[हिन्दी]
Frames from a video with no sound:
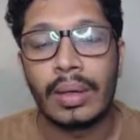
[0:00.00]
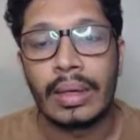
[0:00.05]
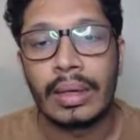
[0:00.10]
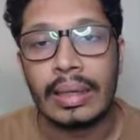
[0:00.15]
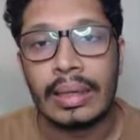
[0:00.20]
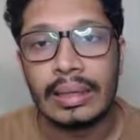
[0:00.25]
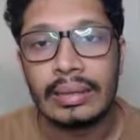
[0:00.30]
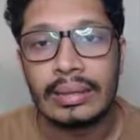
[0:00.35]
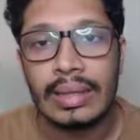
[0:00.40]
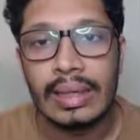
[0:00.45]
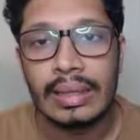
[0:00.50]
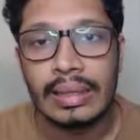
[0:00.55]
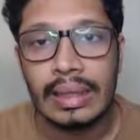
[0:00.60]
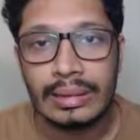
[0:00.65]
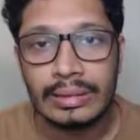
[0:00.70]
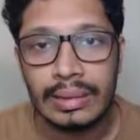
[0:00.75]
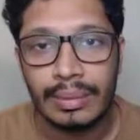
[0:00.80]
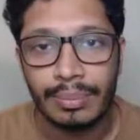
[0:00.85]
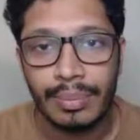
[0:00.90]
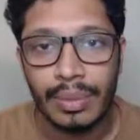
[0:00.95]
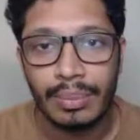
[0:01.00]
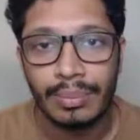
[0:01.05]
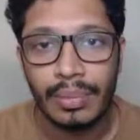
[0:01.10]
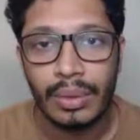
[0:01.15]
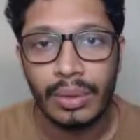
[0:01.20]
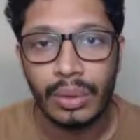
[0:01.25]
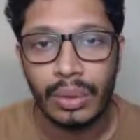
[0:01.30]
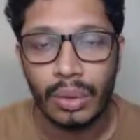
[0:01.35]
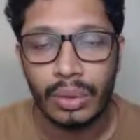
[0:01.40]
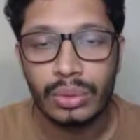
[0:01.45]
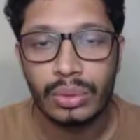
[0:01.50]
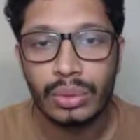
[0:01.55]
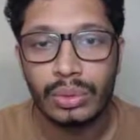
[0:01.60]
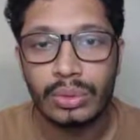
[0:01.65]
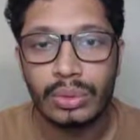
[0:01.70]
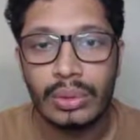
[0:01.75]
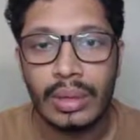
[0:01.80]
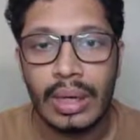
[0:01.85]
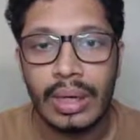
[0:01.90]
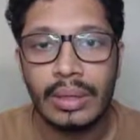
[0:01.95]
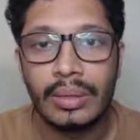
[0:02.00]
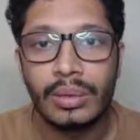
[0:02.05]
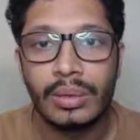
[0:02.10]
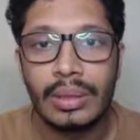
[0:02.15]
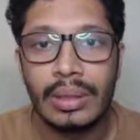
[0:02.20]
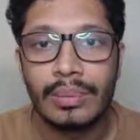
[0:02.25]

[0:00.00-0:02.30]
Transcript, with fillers: अगले साल का सितंबर क्रॉस हो चुका है तो